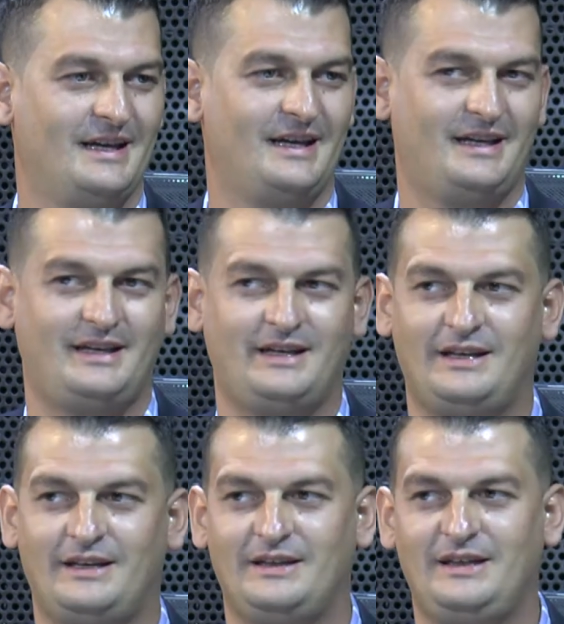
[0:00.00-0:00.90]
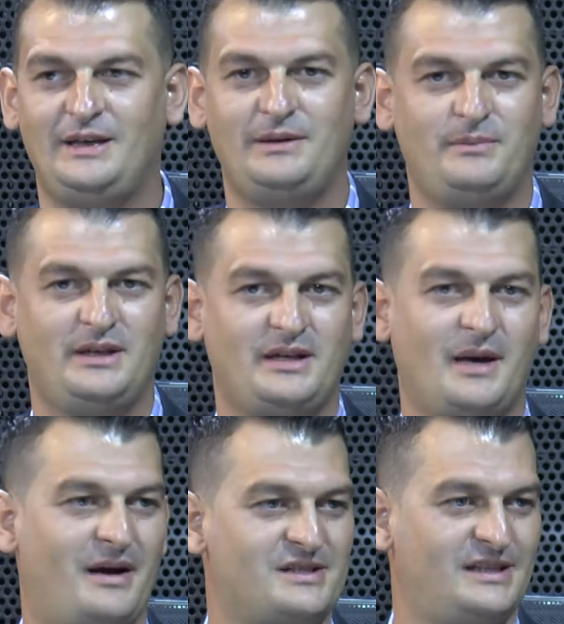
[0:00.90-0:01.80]
e, iyi bir
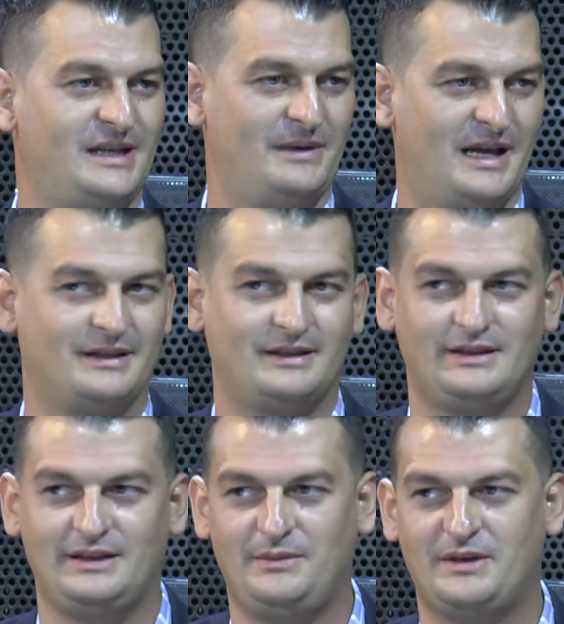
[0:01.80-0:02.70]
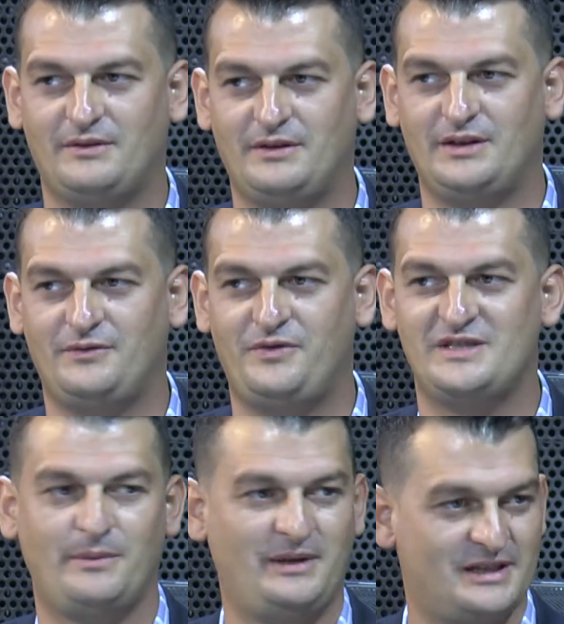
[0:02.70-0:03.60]
yabancı dil bilen, iyi bir e,
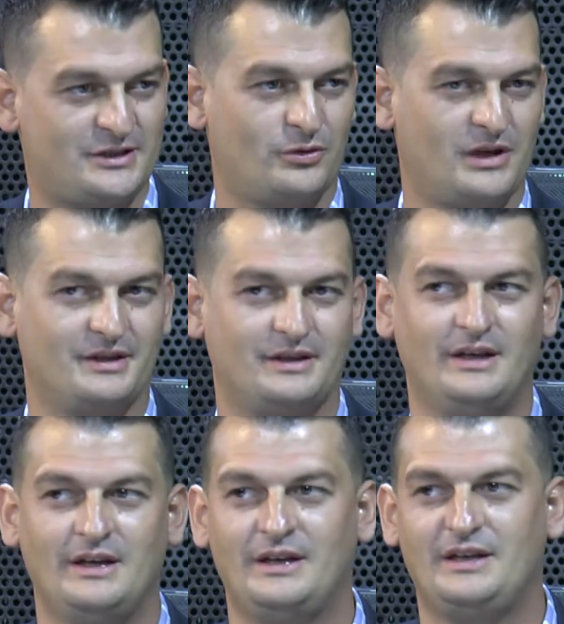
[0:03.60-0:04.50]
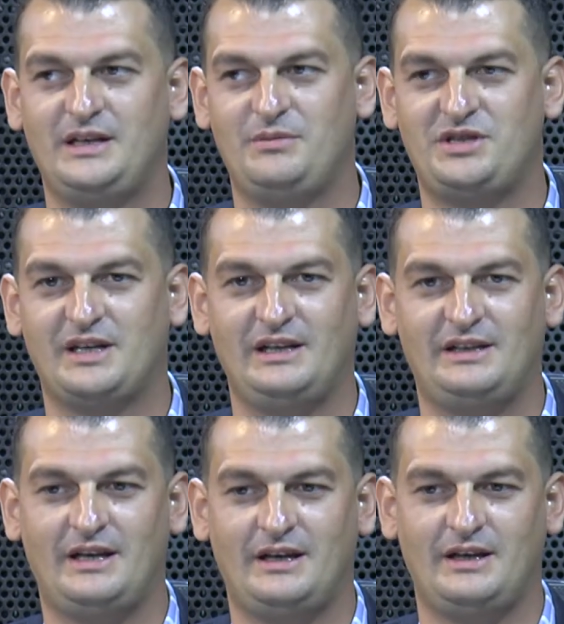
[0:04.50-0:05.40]
fizibilitesi olan, iyi bir şekilde
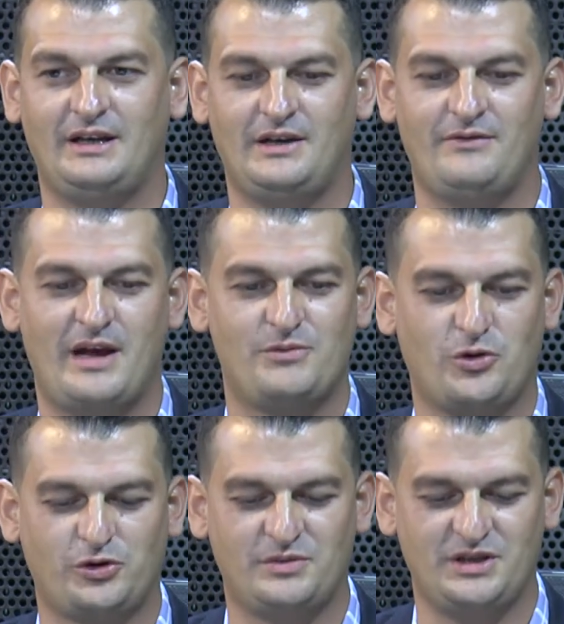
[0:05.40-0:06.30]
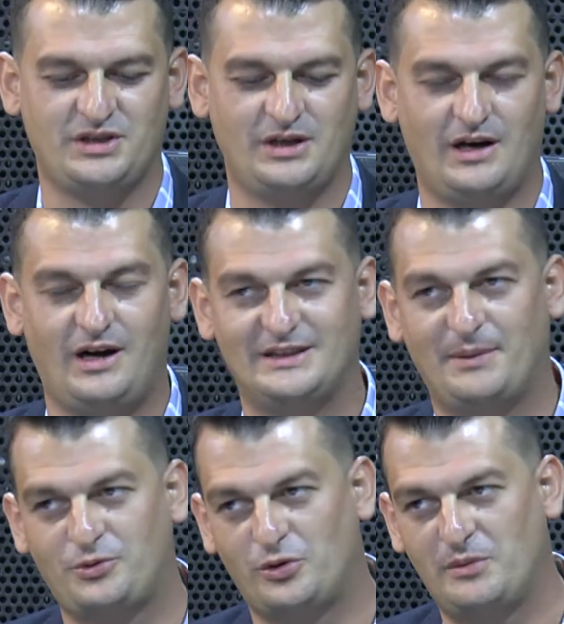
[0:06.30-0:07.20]
e, vermiş olduğumuz işi
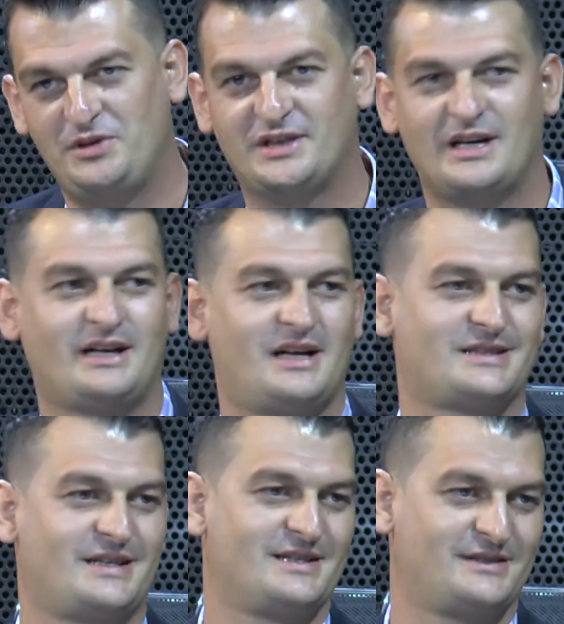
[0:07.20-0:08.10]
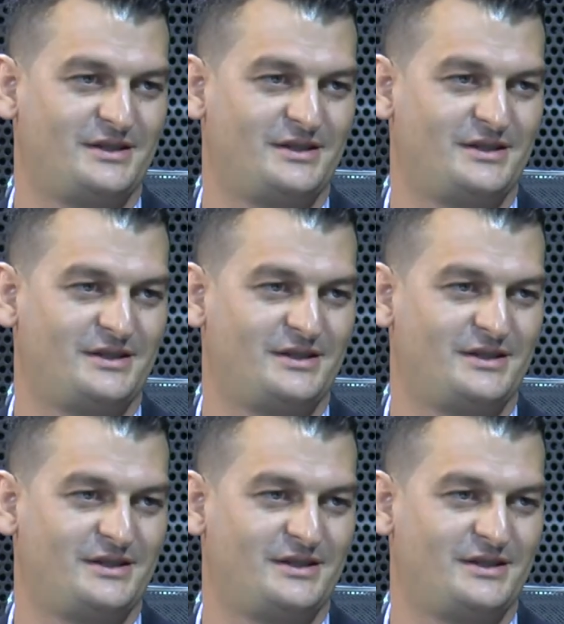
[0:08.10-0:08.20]
adapte olabilecek arkadaşlar arasından